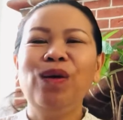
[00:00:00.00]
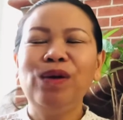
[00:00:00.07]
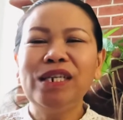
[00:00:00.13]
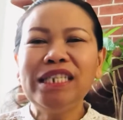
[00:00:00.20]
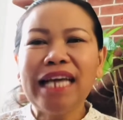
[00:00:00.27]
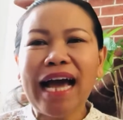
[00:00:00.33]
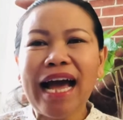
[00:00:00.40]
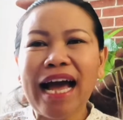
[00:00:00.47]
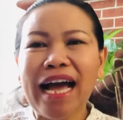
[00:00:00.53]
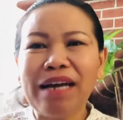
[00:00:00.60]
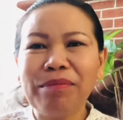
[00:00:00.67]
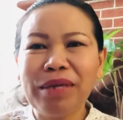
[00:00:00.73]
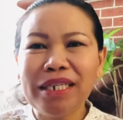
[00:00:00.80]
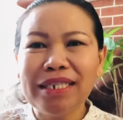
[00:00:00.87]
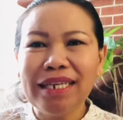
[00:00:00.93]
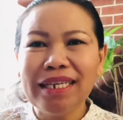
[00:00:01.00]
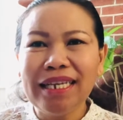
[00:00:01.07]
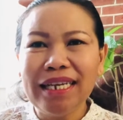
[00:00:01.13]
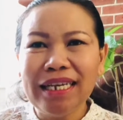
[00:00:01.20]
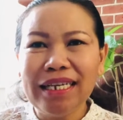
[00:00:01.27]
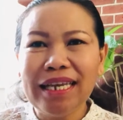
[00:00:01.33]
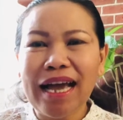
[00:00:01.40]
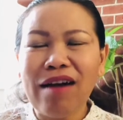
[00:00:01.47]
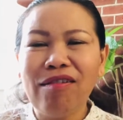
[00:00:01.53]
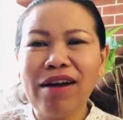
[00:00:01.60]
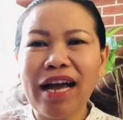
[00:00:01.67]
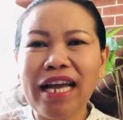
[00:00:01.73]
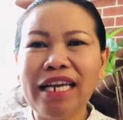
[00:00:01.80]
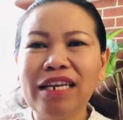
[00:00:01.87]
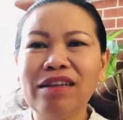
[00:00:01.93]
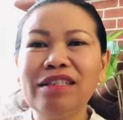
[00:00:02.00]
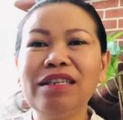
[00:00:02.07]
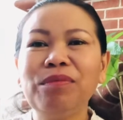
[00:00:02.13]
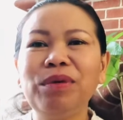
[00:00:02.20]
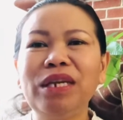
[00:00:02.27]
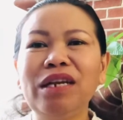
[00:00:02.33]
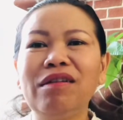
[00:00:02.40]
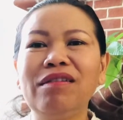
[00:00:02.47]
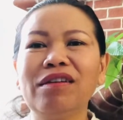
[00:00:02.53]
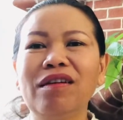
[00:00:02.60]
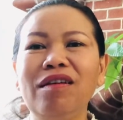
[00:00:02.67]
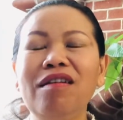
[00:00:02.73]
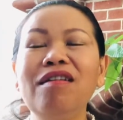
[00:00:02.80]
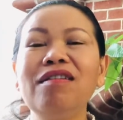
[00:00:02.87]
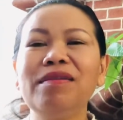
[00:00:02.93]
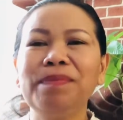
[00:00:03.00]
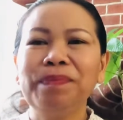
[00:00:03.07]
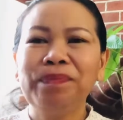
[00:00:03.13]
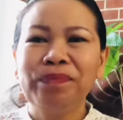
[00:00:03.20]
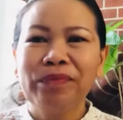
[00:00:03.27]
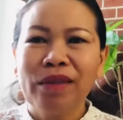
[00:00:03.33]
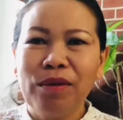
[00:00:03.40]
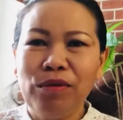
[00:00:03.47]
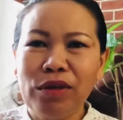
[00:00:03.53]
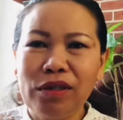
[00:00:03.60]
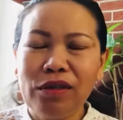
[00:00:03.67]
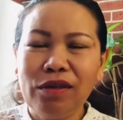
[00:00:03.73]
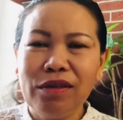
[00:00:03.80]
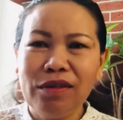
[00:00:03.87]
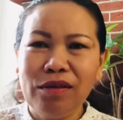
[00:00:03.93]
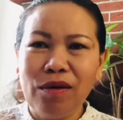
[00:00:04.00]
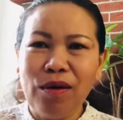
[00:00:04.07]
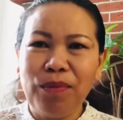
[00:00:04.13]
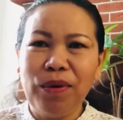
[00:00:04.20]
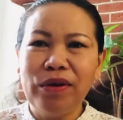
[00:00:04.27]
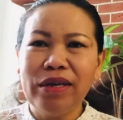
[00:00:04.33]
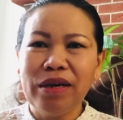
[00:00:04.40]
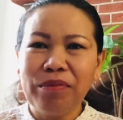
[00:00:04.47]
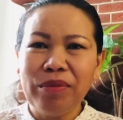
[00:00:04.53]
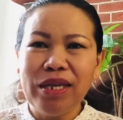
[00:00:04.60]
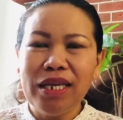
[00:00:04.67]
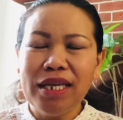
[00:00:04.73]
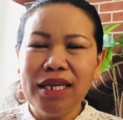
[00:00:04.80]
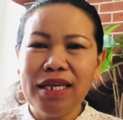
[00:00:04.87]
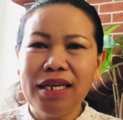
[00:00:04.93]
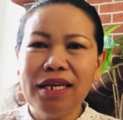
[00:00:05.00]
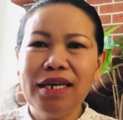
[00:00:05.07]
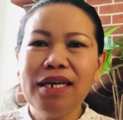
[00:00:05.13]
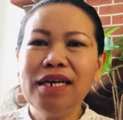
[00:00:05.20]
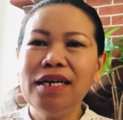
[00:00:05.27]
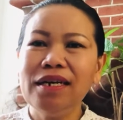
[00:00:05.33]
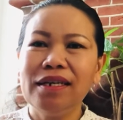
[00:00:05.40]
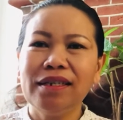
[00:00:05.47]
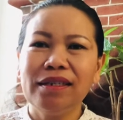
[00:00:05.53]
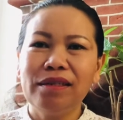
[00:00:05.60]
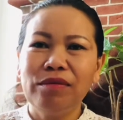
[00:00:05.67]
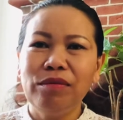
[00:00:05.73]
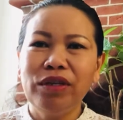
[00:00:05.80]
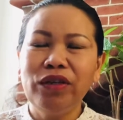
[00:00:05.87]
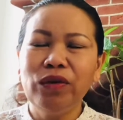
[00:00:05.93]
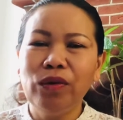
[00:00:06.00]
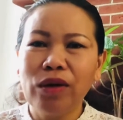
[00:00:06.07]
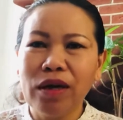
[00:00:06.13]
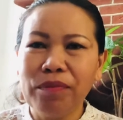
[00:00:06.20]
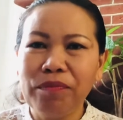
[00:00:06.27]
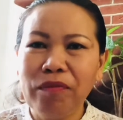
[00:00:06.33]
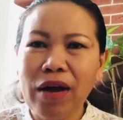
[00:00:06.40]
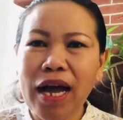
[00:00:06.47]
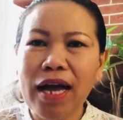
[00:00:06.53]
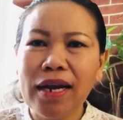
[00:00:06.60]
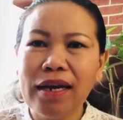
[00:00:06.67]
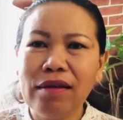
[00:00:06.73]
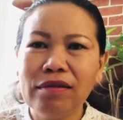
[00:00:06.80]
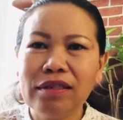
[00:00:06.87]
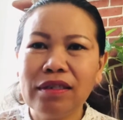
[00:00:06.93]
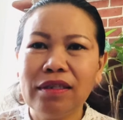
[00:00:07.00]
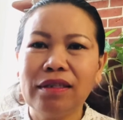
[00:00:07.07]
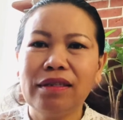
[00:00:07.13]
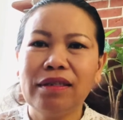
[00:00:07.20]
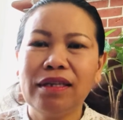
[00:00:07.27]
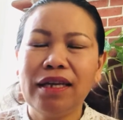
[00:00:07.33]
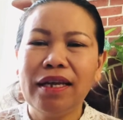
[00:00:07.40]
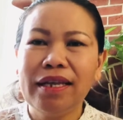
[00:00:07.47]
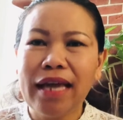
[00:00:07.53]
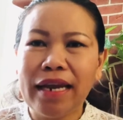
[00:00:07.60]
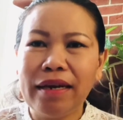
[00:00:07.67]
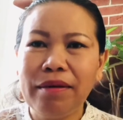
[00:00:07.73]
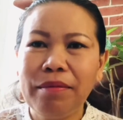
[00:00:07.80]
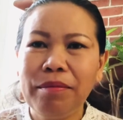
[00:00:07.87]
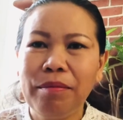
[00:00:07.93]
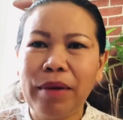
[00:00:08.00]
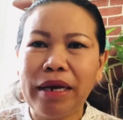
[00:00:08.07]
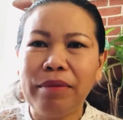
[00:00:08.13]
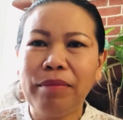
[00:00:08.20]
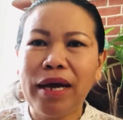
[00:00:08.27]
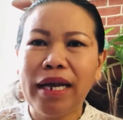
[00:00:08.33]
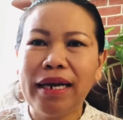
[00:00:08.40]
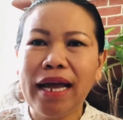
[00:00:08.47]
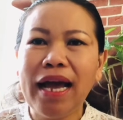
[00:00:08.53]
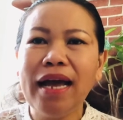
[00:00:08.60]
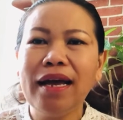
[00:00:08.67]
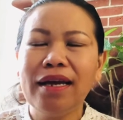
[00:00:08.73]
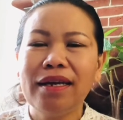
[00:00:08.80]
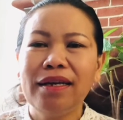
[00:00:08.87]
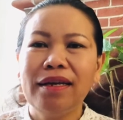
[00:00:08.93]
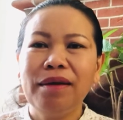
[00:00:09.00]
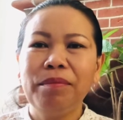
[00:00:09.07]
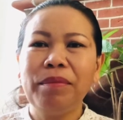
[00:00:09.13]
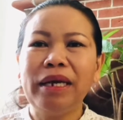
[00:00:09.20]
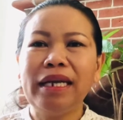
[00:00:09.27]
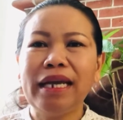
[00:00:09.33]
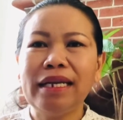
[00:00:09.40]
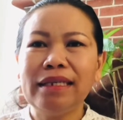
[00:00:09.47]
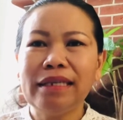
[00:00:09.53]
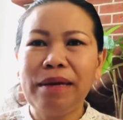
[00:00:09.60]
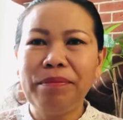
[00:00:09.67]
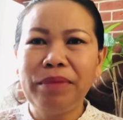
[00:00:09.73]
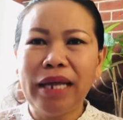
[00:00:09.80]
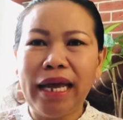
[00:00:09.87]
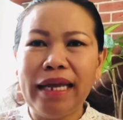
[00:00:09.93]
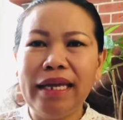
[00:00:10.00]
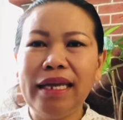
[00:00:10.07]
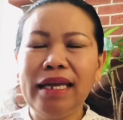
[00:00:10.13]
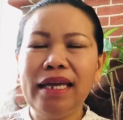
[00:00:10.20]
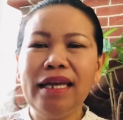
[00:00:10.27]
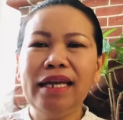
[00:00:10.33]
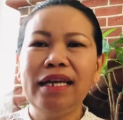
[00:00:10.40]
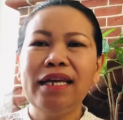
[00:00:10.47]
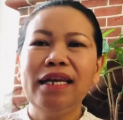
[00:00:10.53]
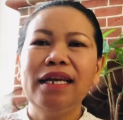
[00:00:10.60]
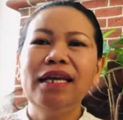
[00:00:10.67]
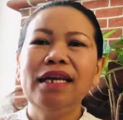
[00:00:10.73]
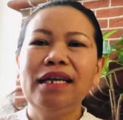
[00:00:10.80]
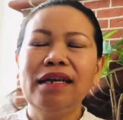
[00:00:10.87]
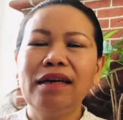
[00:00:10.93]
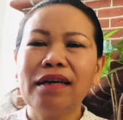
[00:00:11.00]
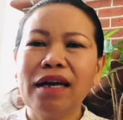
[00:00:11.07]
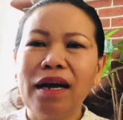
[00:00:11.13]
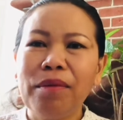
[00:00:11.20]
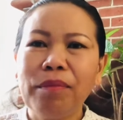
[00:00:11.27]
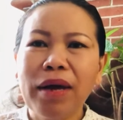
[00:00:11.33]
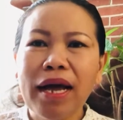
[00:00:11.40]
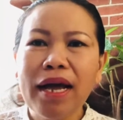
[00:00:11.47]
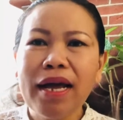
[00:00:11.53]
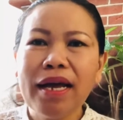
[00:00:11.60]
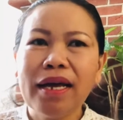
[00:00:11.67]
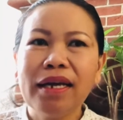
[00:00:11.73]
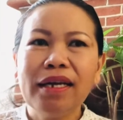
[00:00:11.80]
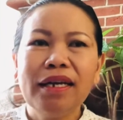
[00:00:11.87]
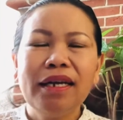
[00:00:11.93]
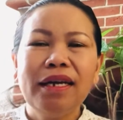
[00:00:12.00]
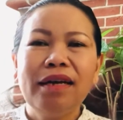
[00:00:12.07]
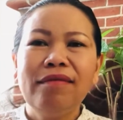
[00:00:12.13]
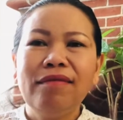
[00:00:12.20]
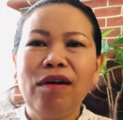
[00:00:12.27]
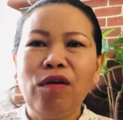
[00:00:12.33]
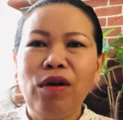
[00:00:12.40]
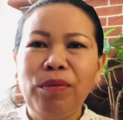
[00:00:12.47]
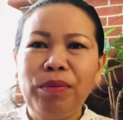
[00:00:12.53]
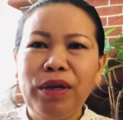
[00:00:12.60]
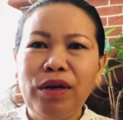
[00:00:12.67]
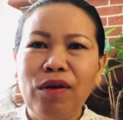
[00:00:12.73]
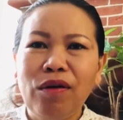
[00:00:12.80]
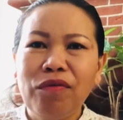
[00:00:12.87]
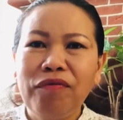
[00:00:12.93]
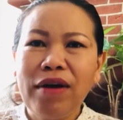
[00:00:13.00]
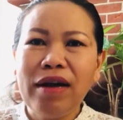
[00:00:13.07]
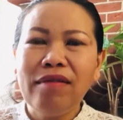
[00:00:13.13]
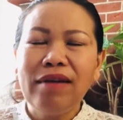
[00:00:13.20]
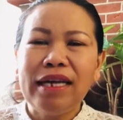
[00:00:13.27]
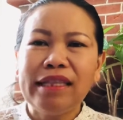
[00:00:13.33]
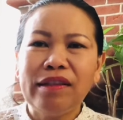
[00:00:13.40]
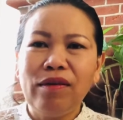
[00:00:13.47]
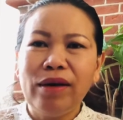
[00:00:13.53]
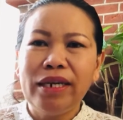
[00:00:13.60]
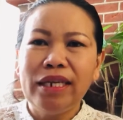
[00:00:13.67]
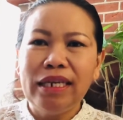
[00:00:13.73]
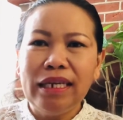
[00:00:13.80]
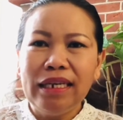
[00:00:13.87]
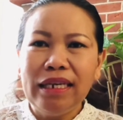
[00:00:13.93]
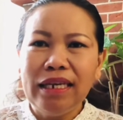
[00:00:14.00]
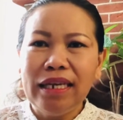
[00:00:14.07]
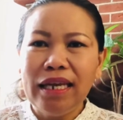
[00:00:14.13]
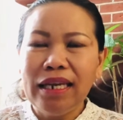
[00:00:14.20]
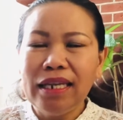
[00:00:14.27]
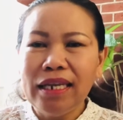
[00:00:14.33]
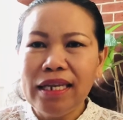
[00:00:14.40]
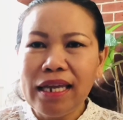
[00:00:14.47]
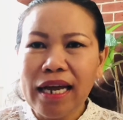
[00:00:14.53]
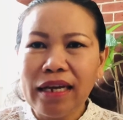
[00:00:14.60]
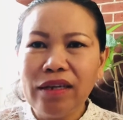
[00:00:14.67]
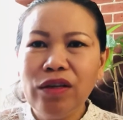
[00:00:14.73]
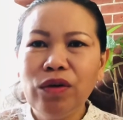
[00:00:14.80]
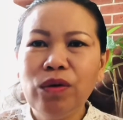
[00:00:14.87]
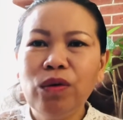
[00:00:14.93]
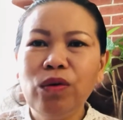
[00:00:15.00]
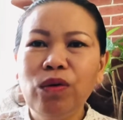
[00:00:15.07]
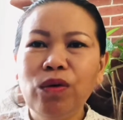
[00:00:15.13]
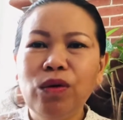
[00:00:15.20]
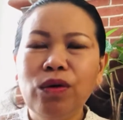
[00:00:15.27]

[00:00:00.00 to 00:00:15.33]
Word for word: นทางมันจังอีกยาวไกลนะจ๊ะพี่น้องเนาะบททดสอบเรายังมีอีกเยอะ มันอยู่กับว่าเราจะขยันหมั่นมานะ ไปได้ซ้ำใดแล้วก็มาบอกให้พี่น้องฟังว่าตอนนี้นี่เขตอีหยังอยู่